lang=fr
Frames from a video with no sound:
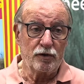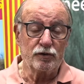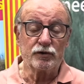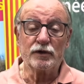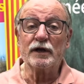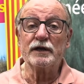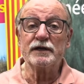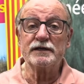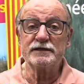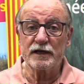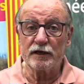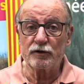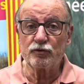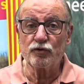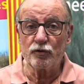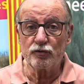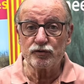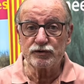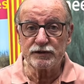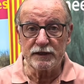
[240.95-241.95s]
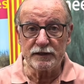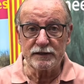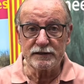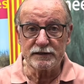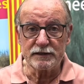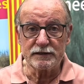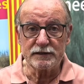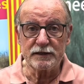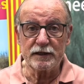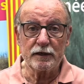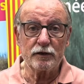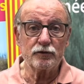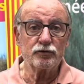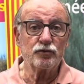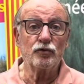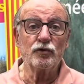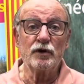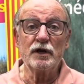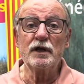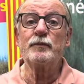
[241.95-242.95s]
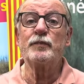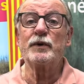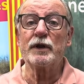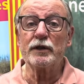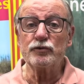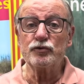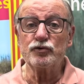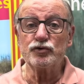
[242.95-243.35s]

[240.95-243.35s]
dans les secteurs où c'est nécessaire, donc les plans de